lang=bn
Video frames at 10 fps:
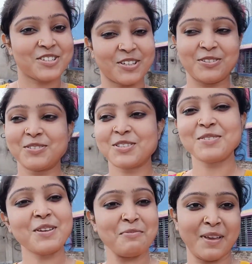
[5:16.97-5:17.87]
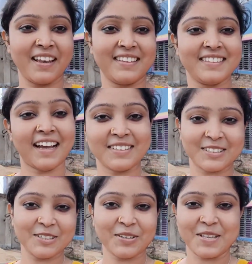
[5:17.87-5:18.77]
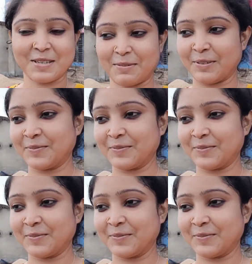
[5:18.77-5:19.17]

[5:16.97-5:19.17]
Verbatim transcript: চলো দুজনে মিলে মেলে দিই তাড়াতাড়ি হয়ে যাবে